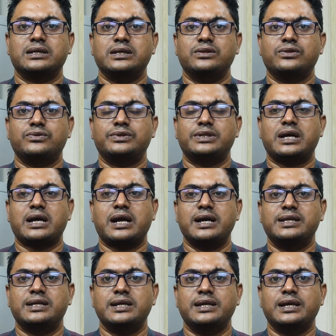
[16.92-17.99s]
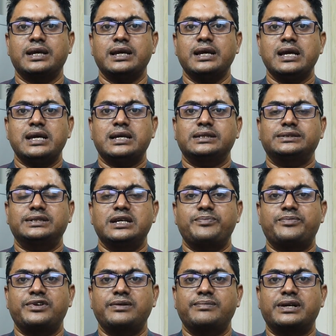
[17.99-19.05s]
কিন্তু দেখা গেছে যে যেই
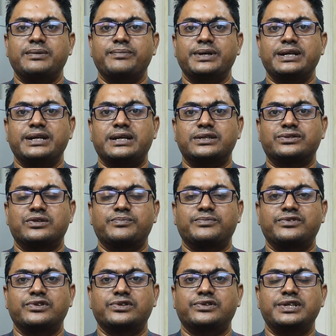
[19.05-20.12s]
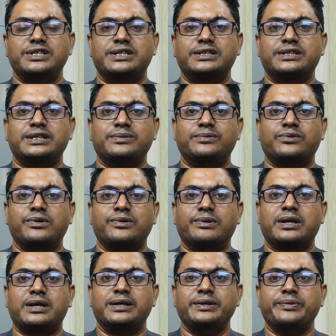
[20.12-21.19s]
পরিমাণ মেডিকেল সম্পূর্ণ করেছে সেই
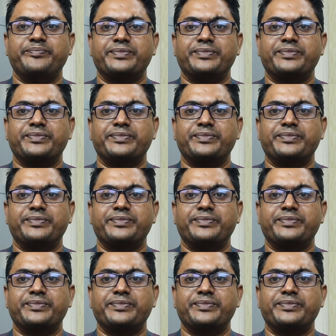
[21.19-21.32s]
তুলনায়